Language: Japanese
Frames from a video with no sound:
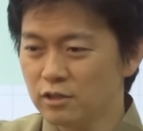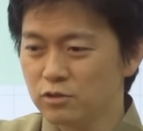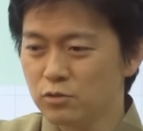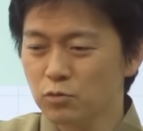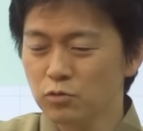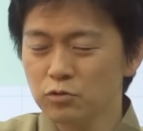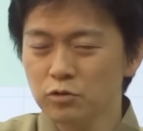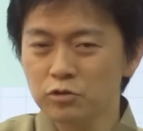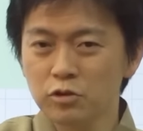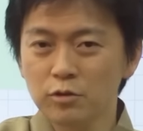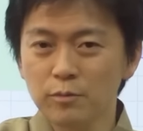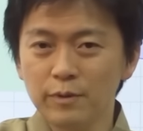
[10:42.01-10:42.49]
そ
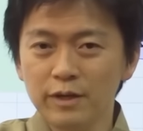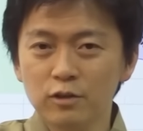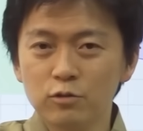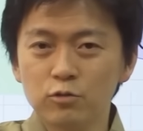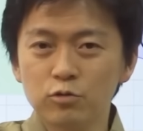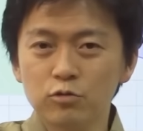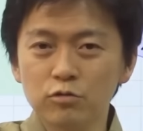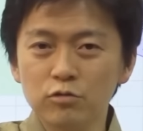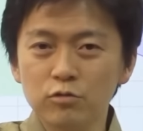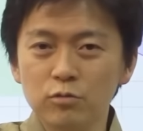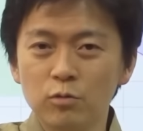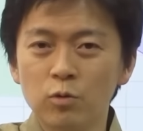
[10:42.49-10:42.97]
このその場でく
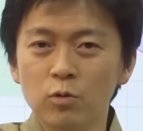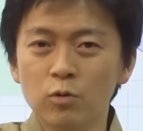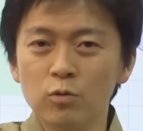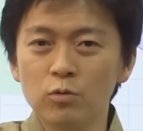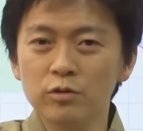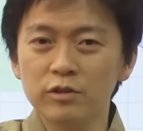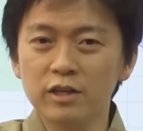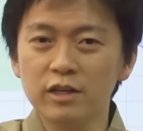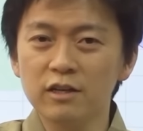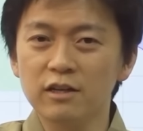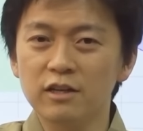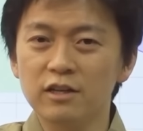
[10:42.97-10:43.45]
るっと方向
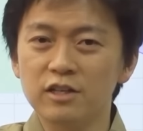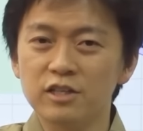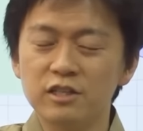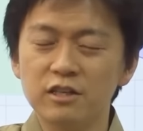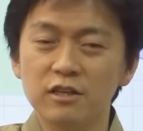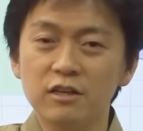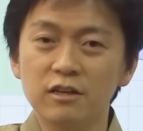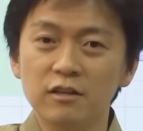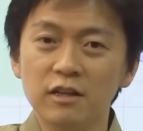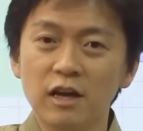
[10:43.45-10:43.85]
転換して、